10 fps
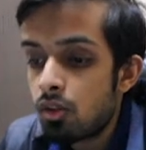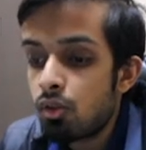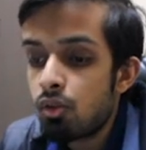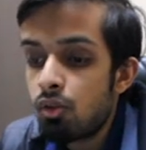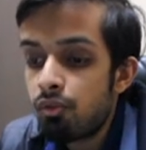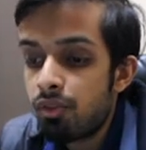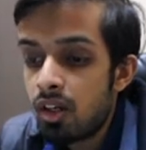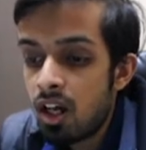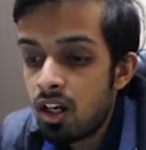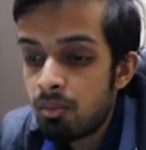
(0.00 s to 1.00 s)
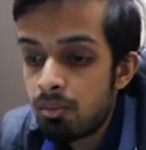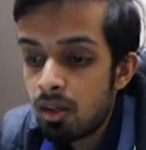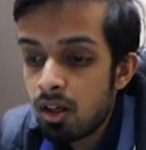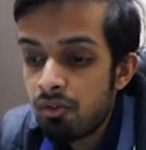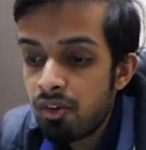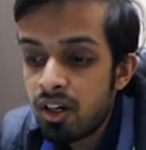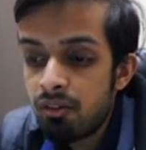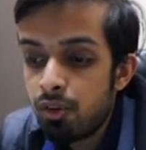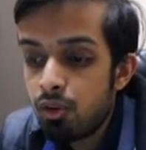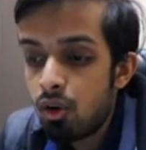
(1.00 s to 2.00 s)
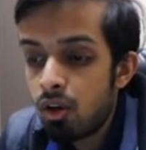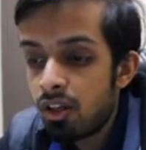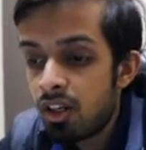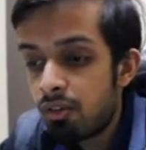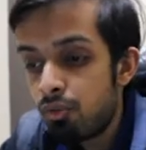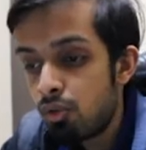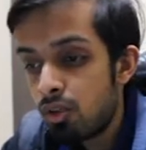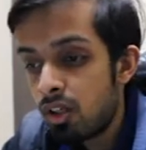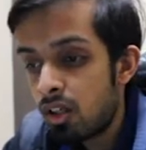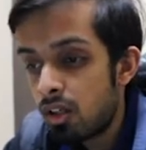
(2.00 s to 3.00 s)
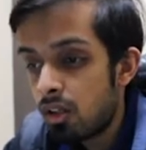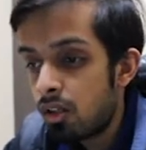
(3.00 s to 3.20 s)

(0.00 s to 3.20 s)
तो फिलहाल हम फ्रंट व्यू और इनर व्यू की